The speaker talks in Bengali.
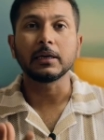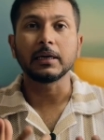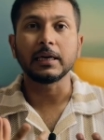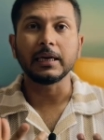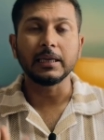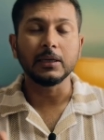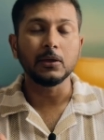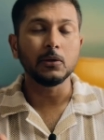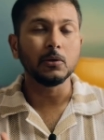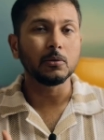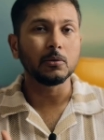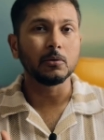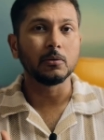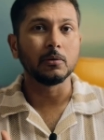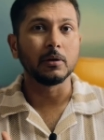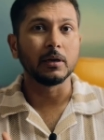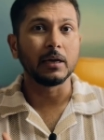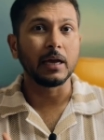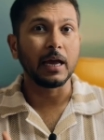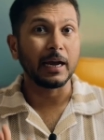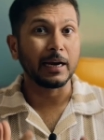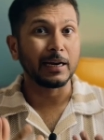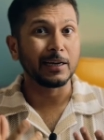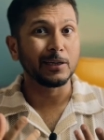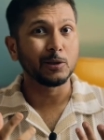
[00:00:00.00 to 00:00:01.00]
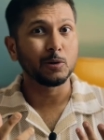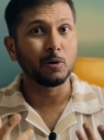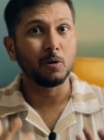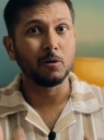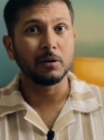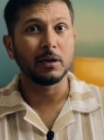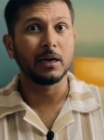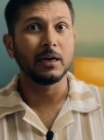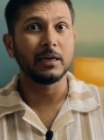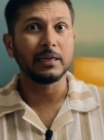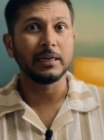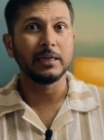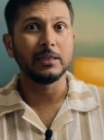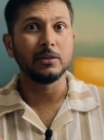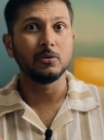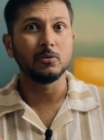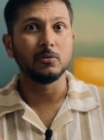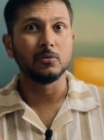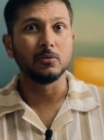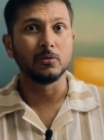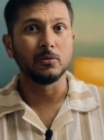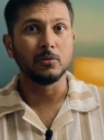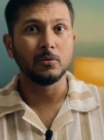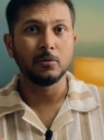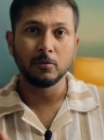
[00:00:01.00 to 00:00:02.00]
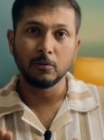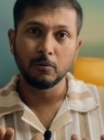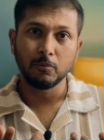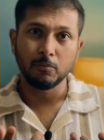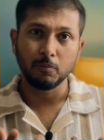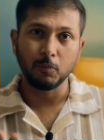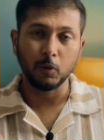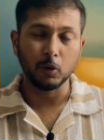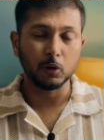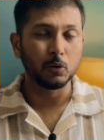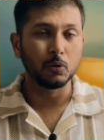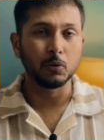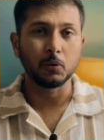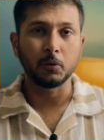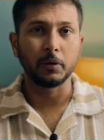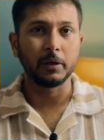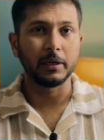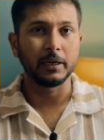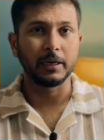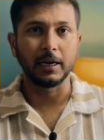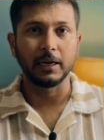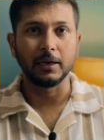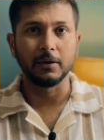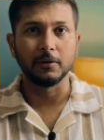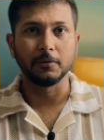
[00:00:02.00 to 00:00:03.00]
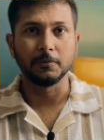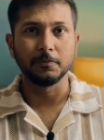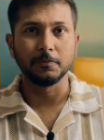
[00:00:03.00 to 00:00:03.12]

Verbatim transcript: কেন্দ্র করে একটা সরকার কিন্তু পতন হয়ে গেল